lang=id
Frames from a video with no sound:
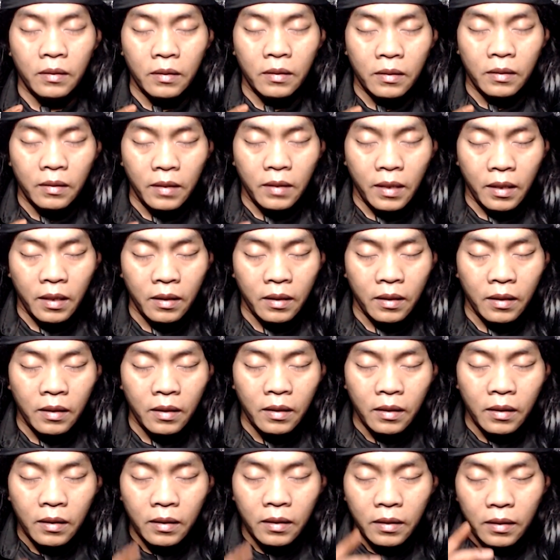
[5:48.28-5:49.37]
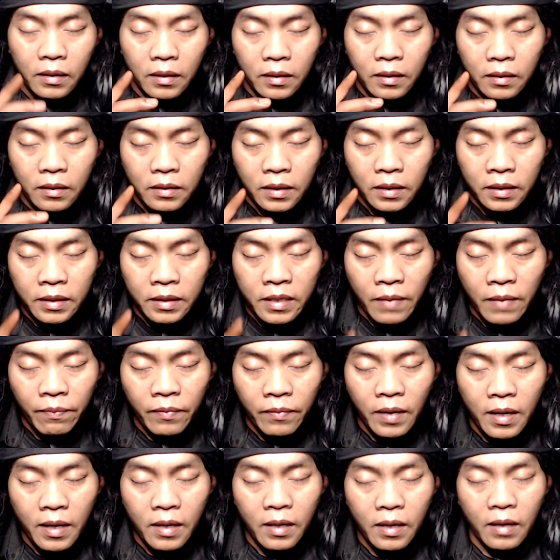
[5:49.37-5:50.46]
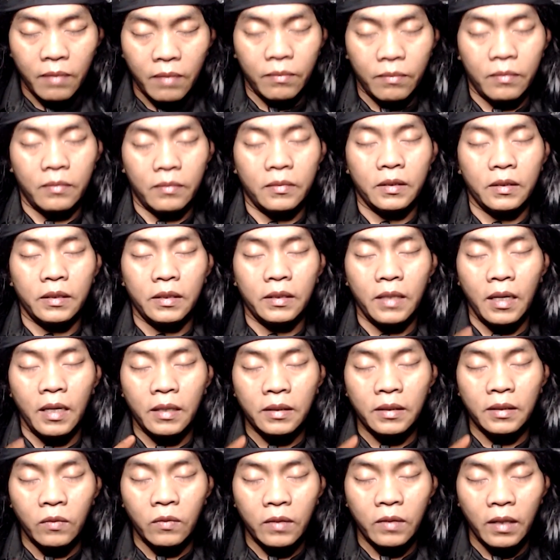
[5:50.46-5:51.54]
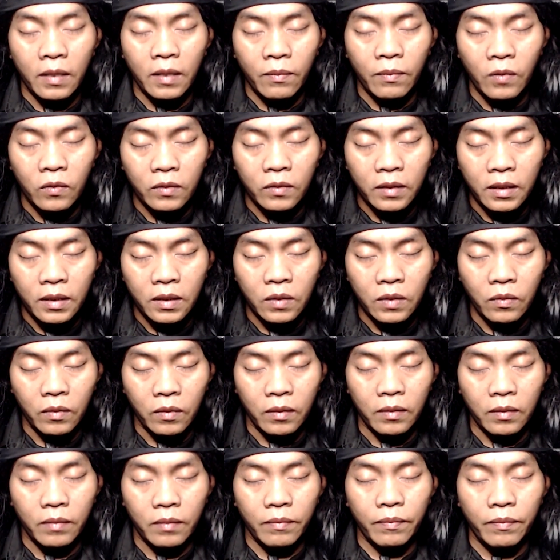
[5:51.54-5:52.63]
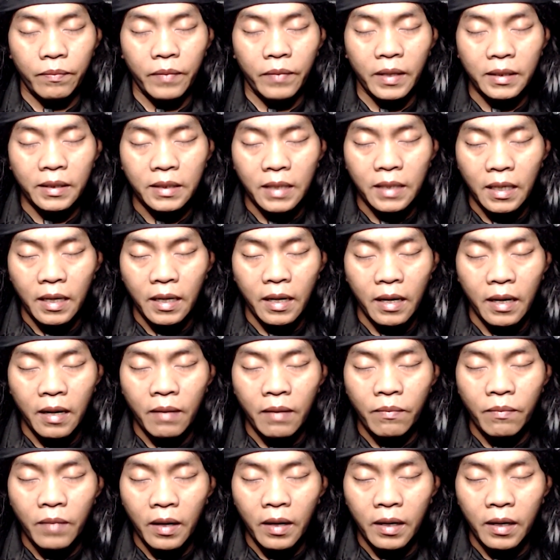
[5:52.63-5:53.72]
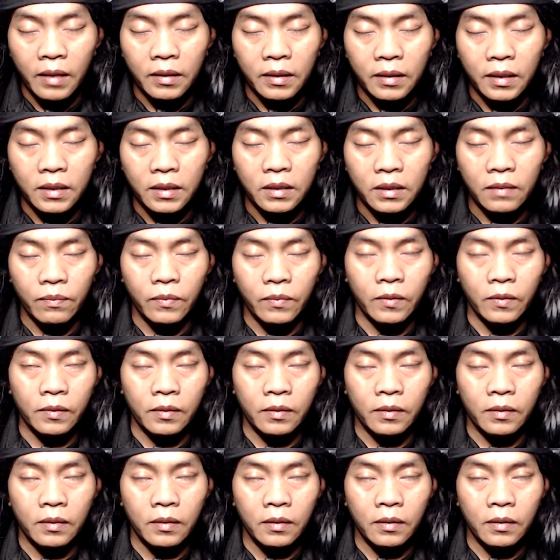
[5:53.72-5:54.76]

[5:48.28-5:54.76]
nah setiap malam saat saudara mau tidur, bacalah amalan tersebut